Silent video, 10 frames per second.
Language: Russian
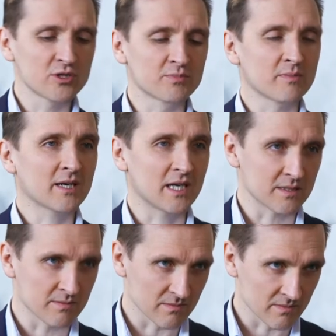будем
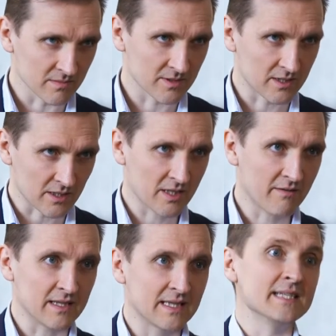помогать им
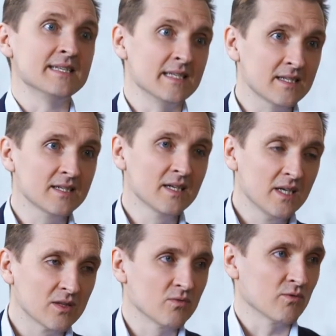стартовать до денег,
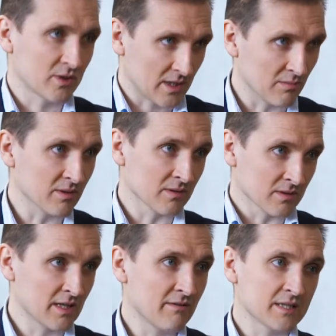ну вот как
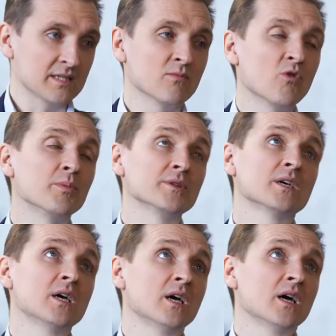бы давать им опыт.
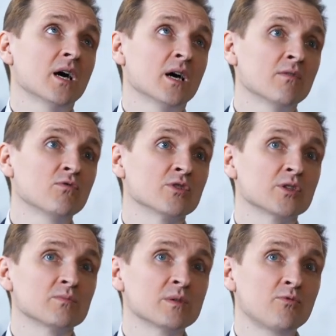А
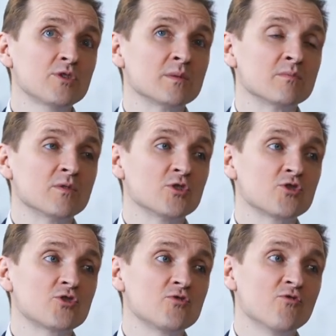вот мы будем
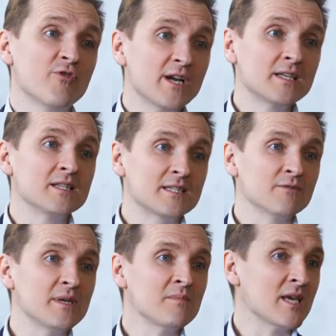выглядеть
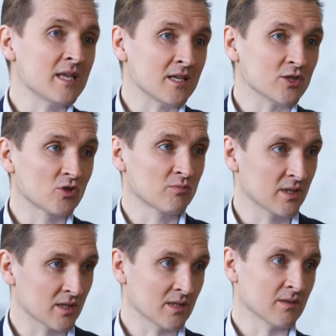современней,
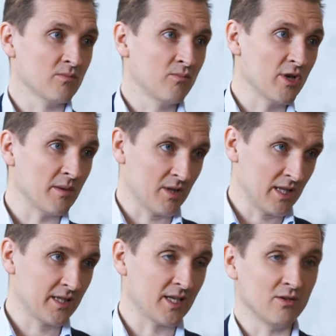чтобы более
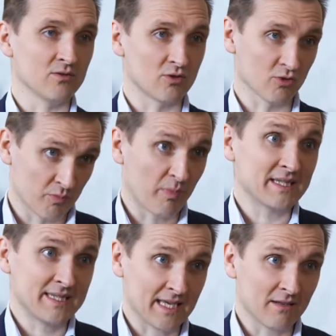молодые люди тоже
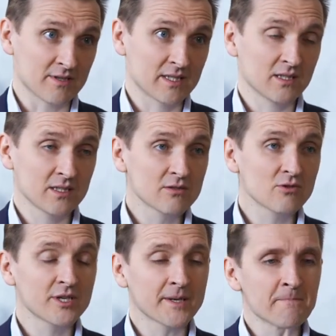подтягивались к этой
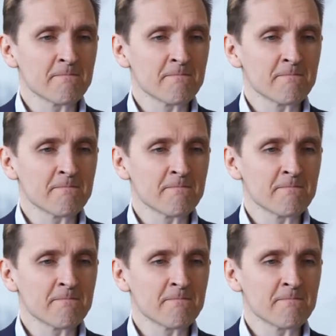истории.